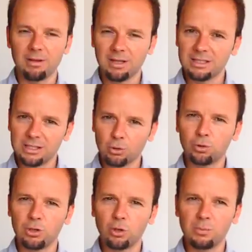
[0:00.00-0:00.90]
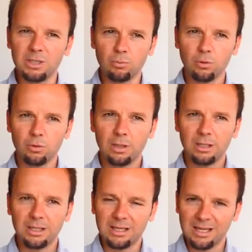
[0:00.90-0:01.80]
vez que estés contigo mismo
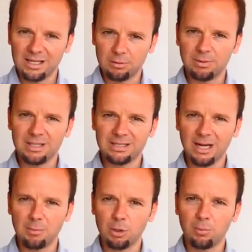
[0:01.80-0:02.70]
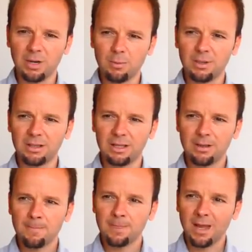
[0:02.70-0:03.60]
y quieras vivir este camino plenamente,
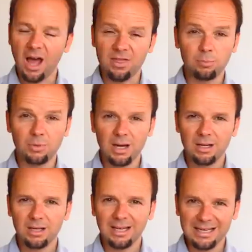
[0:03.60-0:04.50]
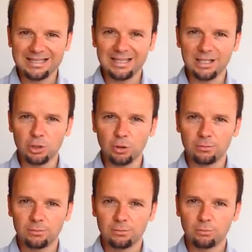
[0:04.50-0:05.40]
aceptar este hecho,
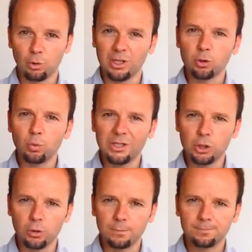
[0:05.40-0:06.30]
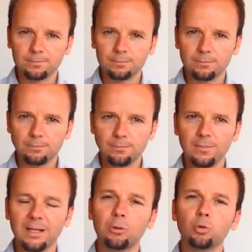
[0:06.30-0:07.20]
porque es un hecho,
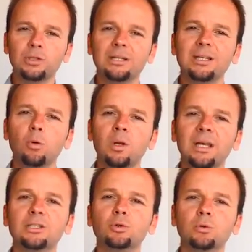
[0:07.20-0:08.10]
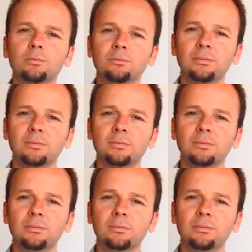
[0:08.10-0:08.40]
que tu sentir lo eliges tú,